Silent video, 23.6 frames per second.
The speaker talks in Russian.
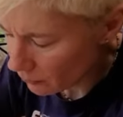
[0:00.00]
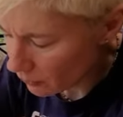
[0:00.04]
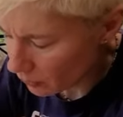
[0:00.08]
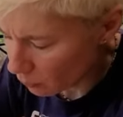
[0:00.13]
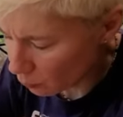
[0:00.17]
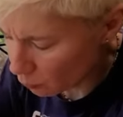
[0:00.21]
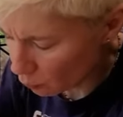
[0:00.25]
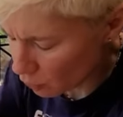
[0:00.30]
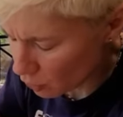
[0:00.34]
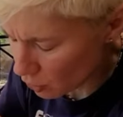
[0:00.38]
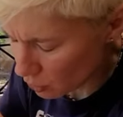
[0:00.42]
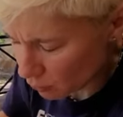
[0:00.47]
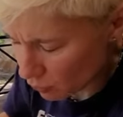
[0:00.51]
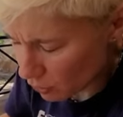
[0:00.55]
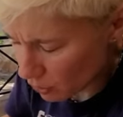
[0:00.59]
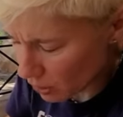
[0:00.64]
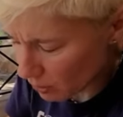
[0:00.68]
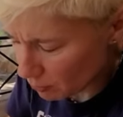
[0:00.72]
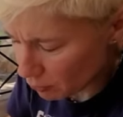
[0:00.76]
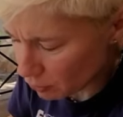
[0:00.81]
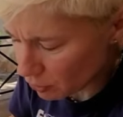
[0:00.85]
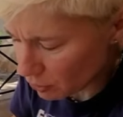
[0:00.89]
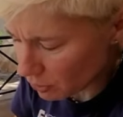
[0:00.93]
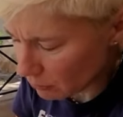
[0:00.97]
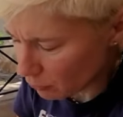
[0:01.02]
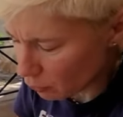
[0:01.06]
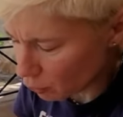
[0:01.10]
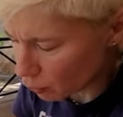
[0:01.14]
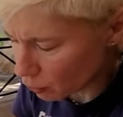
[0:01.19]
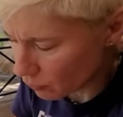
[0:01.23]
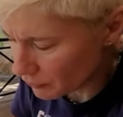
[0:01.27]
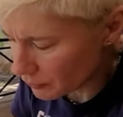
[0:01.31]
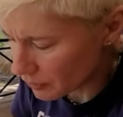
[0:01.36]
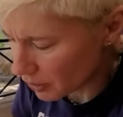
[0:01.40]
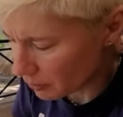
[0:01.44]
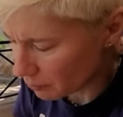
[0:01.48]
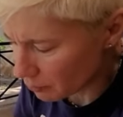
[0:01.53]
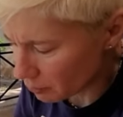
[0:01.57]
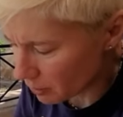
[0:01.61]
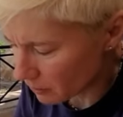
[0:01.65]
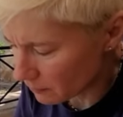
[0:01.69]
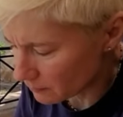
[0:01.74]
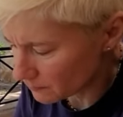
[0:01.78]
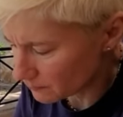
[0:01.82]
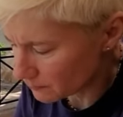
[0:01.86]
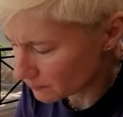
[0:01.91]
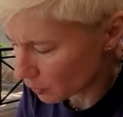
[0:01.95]
Боже мой, я просто не могу его взять.
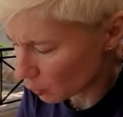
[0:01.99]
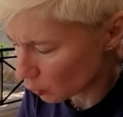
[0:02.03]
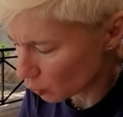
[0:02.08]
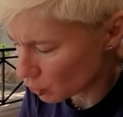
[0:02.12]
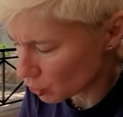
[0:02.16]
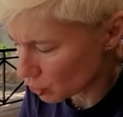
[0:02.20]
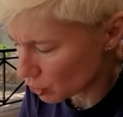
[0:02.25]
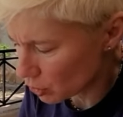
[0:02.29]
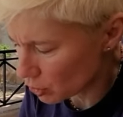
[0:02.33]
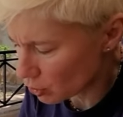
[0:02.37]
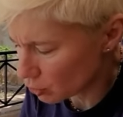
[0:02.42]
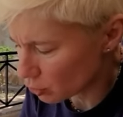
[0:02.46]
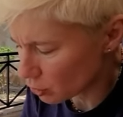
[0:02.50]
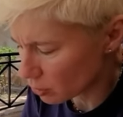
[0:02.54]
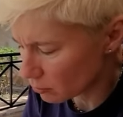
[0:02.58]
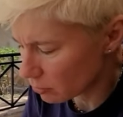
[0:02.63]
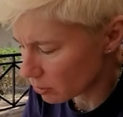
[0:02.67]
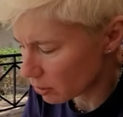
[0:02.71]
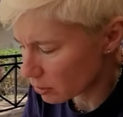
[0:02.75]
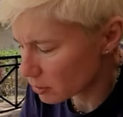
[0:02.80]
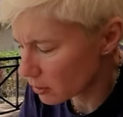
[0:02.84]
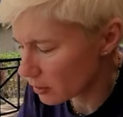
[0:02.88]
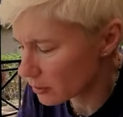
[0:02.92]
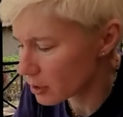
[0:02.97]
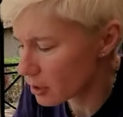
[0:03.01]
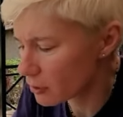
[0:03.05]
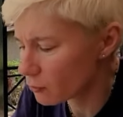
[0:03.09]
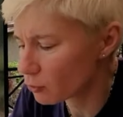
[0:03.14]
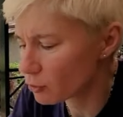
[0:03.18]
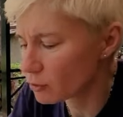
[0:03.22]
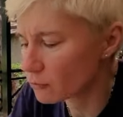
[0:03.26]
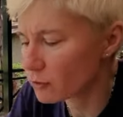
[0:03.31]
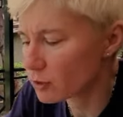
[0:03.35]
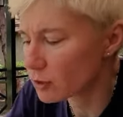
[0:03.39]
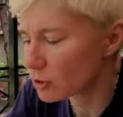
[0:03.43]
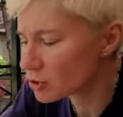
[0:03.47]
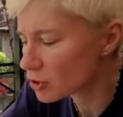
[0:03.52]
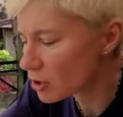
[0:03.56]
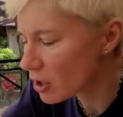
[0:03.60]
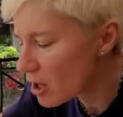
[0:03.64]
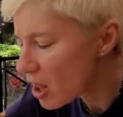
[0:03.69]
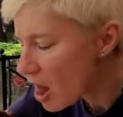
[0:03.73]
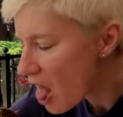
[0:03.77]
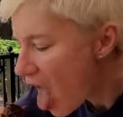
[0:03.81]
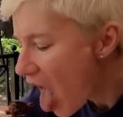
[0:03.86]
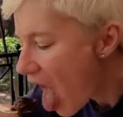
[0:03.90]
прям. Ложечкой что ли брать? А нет, вот вилочкой.